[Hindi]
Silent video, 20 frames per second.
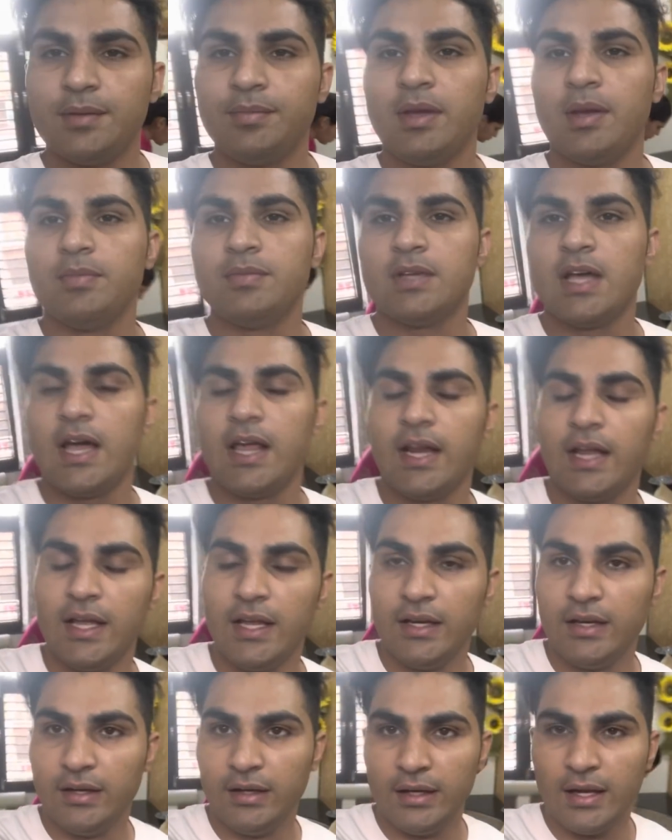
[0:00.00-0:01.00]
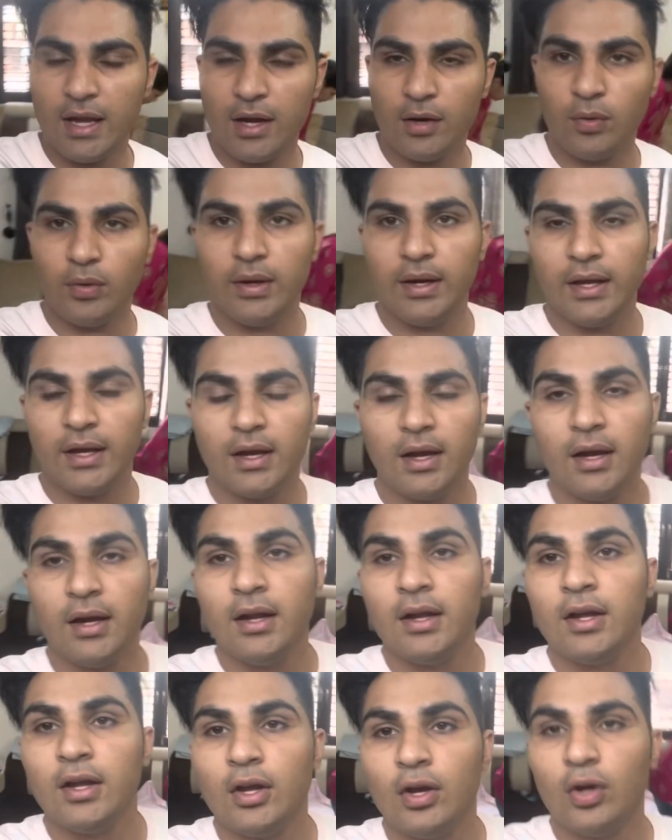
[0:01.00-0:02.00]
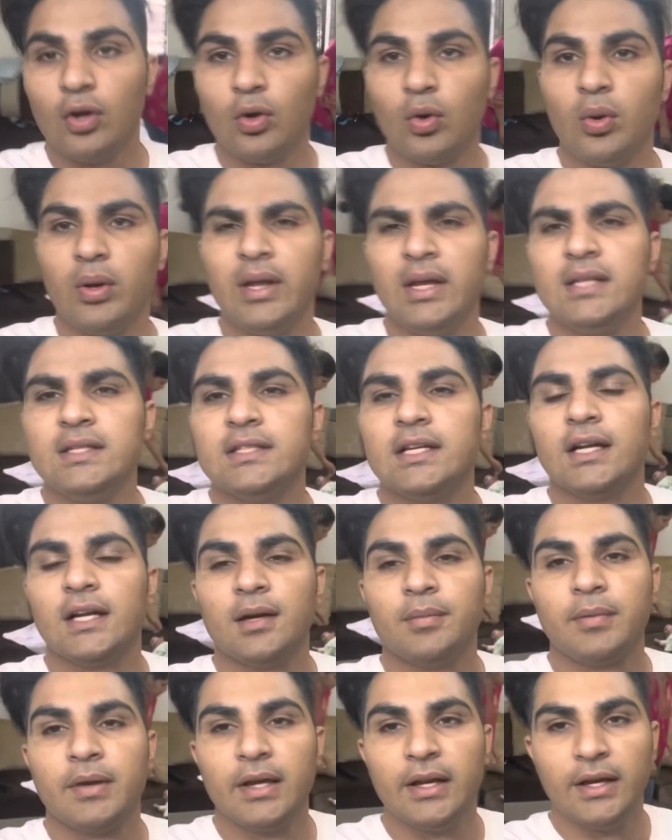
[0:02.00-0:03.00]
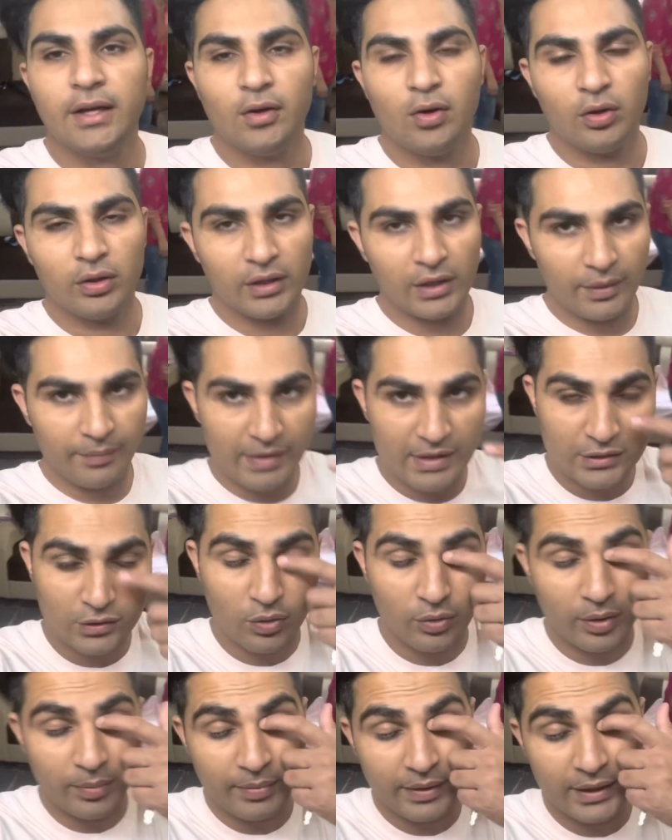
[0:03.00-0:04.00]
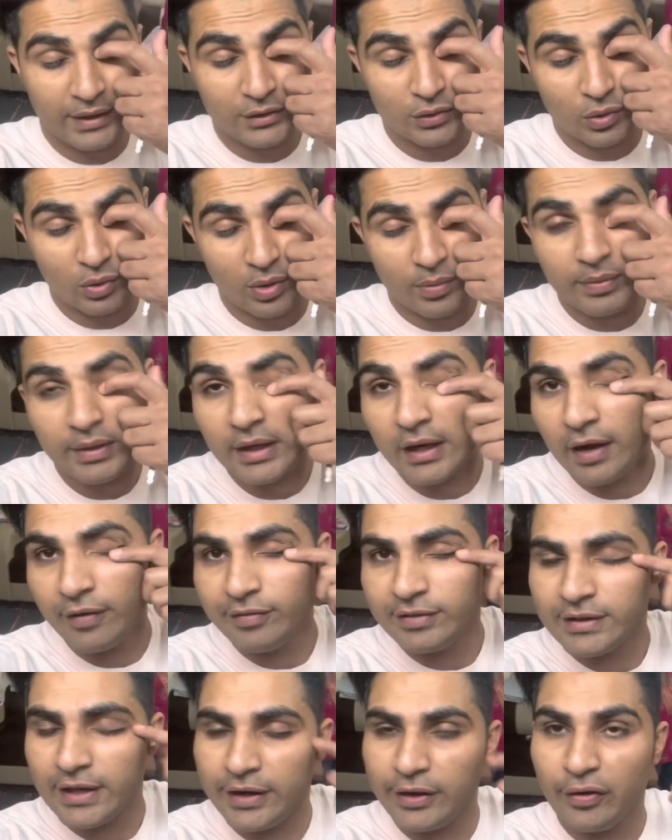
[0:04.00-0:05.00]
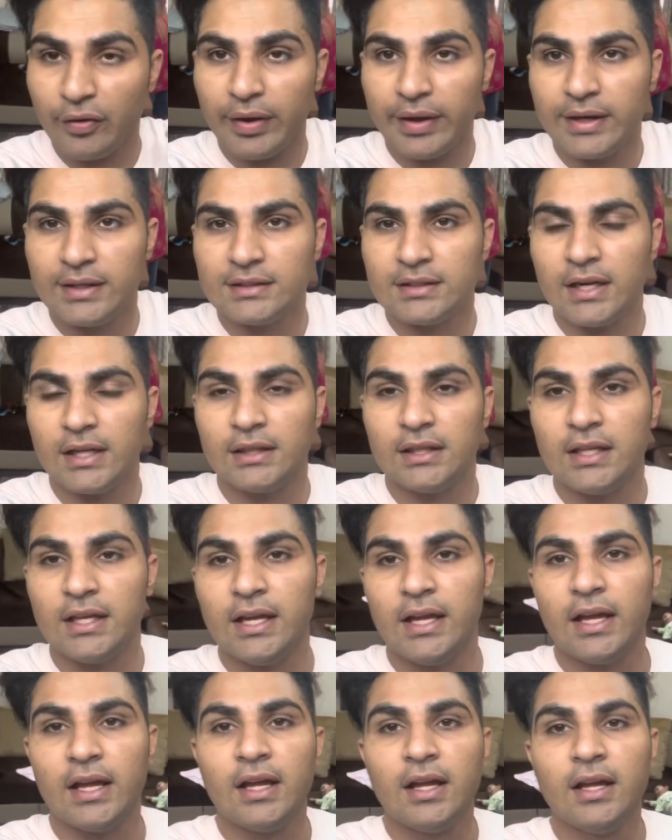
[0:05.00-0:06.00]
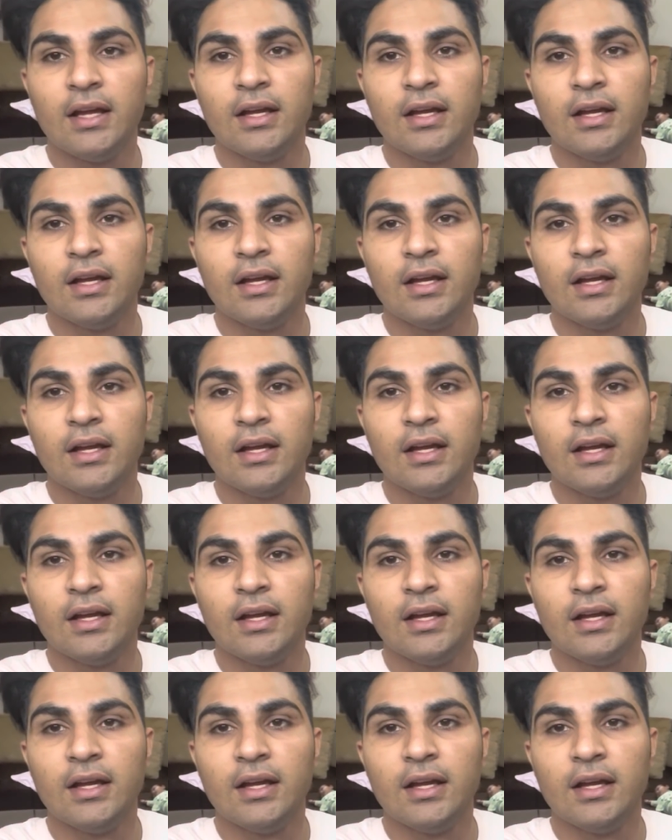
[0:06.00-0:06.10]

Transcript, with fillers: अभी हम जा रहे हैं निया को लेकर रूटीन चेकअप के डॉक्टर के पास क्योंकि भाई सोनम की काफी सारी क्वेरीज रहती हैं